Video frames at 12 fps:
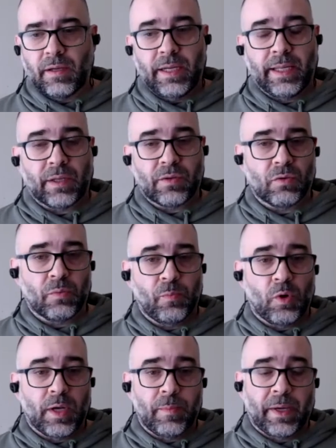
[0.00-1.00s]
l'écriture
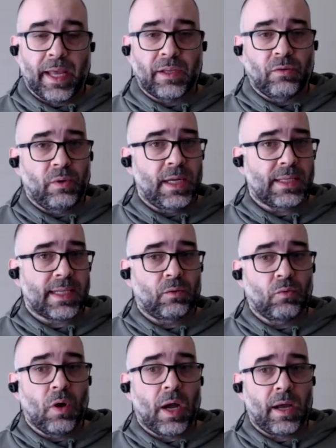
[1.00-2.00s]
pour les préados et les
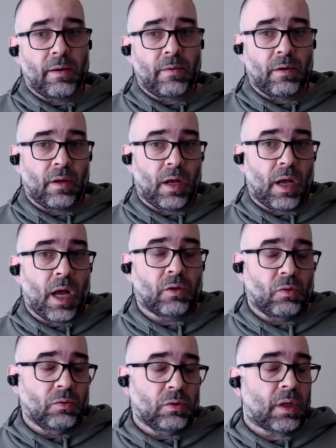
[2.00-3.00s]
ados, entre
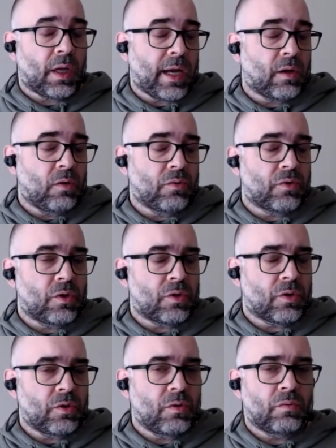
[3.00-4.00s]
autres à cause de ça,